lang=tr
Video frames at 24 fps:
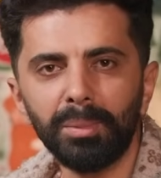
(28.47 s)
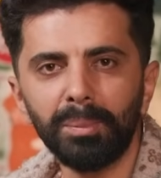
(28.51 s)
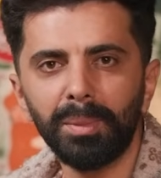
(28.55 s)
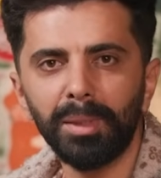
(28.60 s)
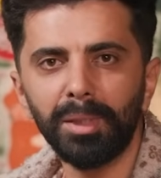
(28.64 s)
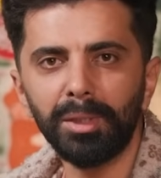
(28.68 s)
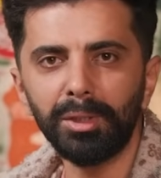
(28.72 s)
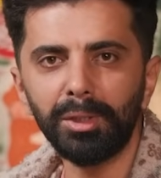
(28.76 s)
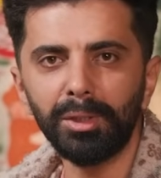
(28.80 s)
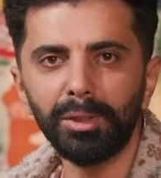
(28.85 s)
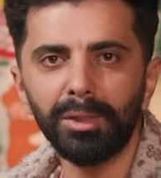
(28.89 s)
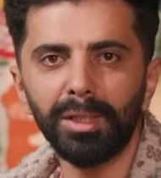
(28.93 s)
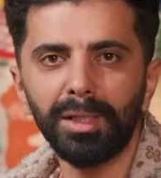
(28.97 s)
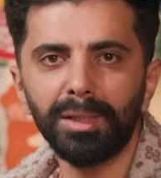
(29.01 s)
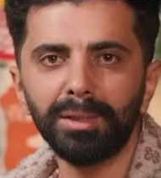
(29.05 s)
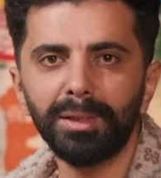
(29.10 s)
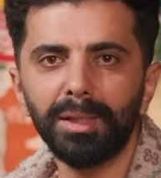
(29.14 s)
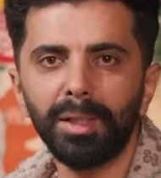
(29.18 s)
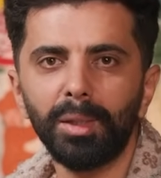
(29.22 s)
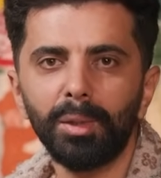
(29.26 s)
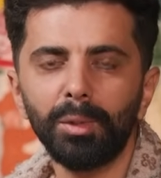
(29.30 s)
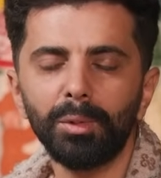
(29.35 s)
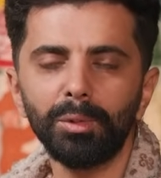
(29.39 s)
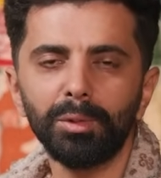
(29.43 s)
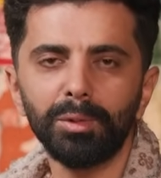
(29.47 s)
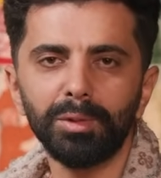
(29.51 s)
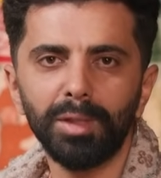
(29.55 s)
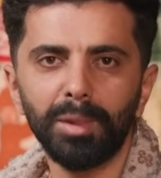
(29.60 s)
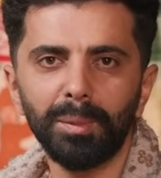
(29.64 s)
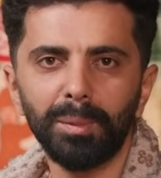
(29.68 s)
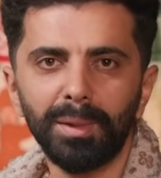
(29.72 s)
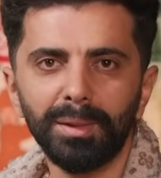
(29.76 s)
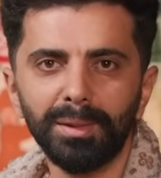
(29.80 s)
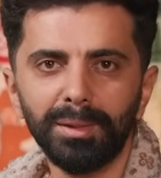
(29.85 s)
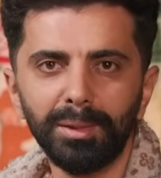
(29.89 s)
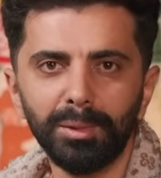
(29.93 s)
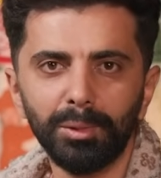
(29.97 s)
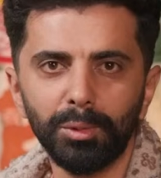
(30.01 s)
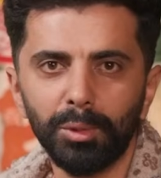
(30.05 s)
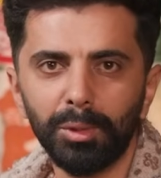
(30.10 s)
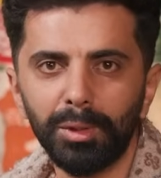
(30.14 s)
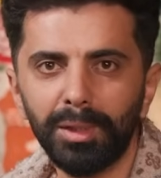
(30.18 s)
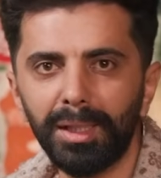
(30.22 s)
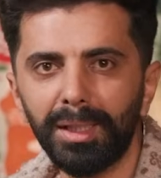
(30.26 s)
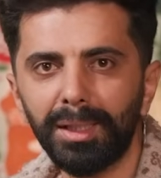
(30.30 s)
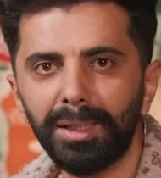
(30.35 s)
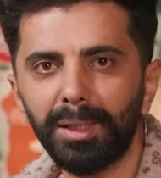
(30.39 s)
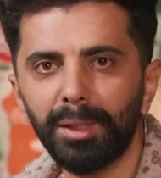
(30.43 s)
5 yıldan daha uzun zamandır
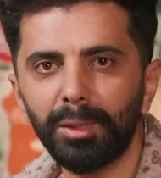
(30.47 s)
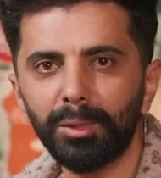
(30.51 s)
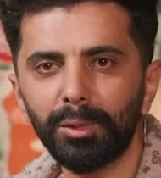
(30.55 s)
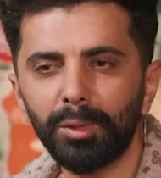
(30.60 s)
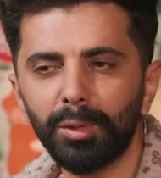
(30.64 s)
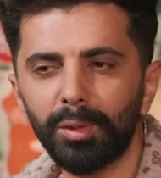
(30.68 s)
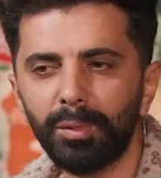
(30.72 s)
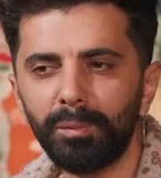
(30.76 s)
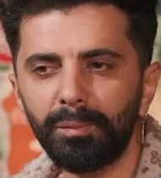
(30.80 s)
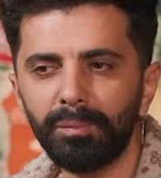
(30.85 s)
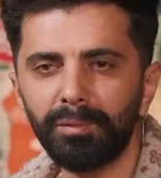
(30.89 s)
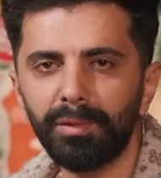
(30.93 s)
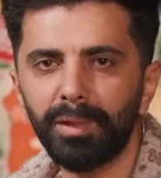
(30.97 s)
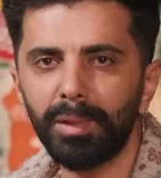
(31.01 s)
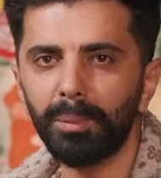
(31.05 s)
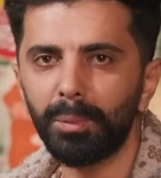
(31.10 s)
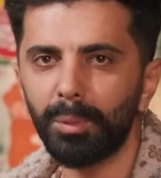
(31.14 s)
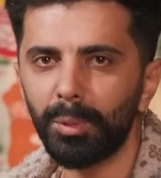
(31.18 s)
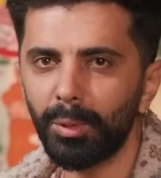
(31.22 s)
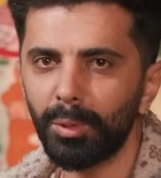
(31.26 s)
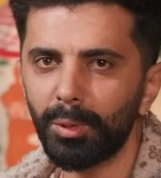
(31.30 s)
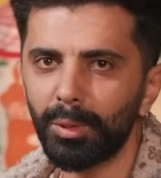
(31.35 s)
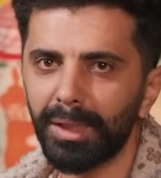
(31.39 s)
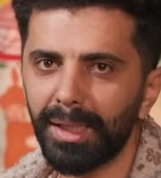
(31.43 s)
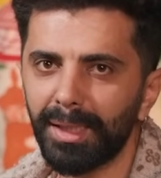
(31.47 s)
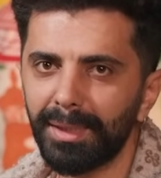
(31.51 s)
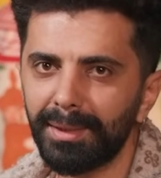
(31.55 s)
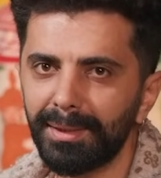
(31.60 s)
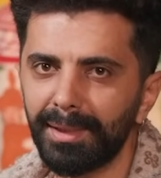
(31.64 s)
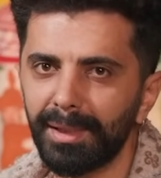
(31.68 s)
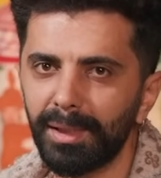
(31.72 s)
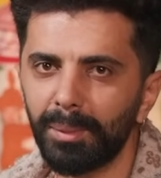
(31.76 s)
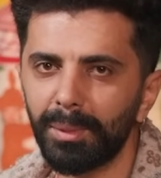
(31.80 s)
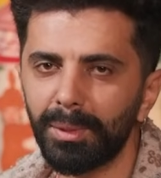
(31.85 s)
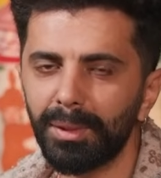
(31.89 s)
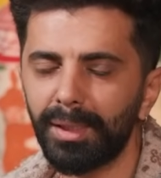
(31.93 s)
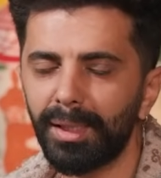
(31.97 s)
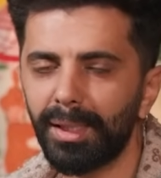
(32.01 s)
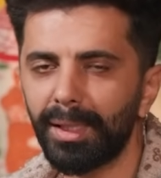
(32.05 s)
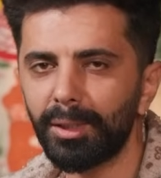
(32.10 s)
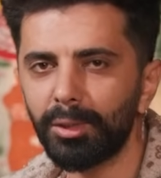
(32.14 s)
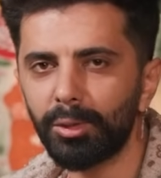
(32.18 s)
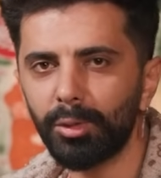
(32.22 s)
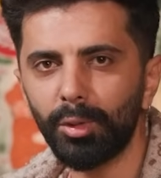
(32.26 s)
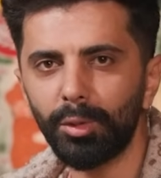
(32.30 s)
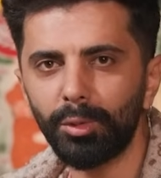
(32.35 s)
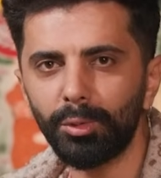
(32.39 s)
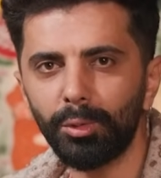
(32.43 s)
dünyayı geziyorum ve bu gezilerimi daha
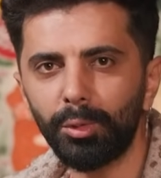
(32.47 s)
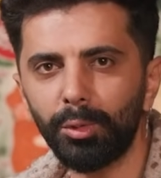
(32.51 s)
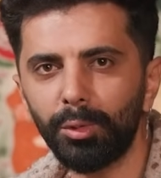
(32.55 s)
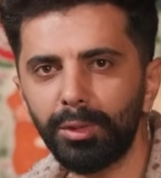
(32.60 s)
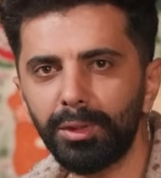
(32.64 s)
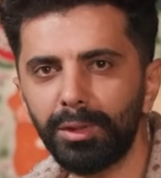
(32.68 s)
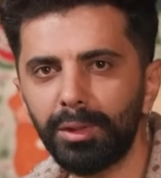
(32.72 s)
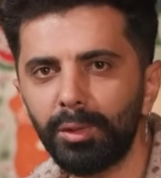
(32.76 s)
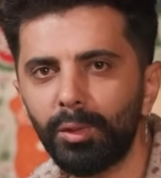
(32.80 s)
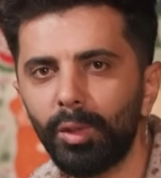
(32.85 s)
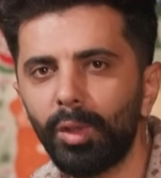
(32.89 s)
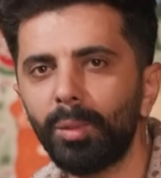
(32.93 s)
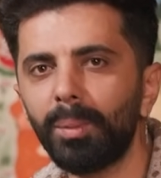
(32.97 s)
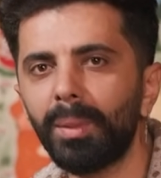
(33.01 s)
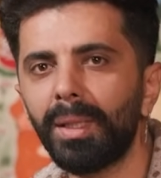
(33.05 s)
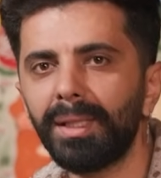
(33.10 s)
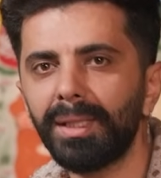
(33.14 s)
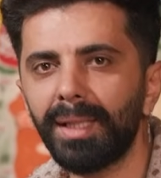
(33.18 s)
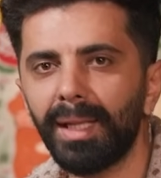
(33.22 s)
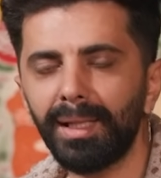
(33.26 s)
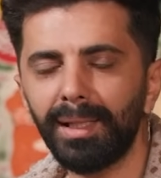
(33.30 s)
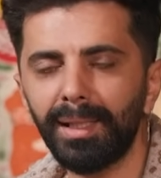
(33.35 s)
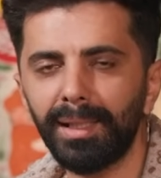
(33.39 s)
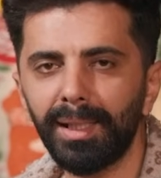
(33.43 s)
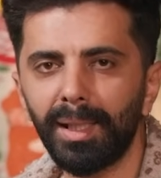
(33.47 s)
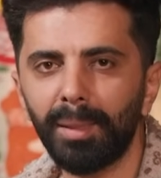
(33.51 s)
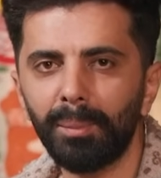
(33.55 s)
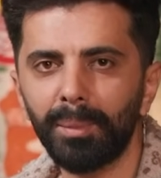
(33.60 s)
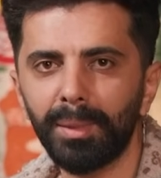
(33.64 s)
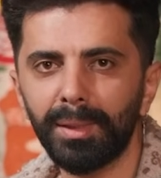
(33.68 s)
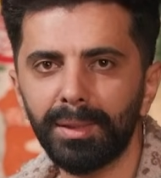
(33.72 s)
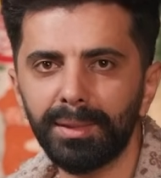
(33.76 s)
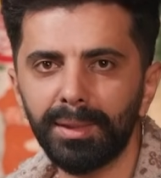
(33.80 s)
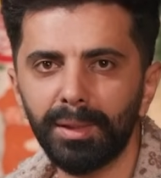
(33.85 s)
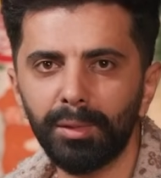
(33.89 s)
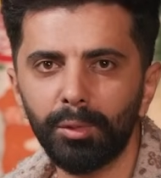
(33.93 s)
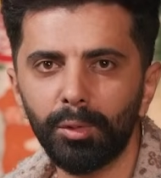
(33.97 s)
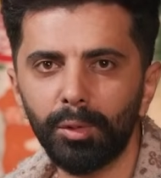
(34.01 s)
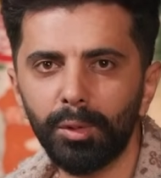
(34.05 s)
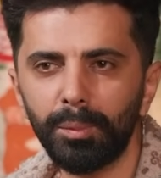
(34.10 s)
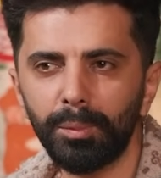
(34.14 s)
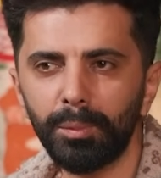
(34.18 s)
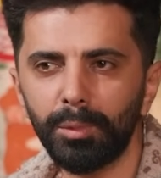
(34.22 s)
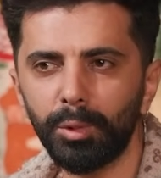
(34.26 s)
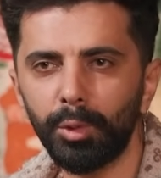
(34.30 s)
çok turistik olmayan yerlere yapmayı seviyorum.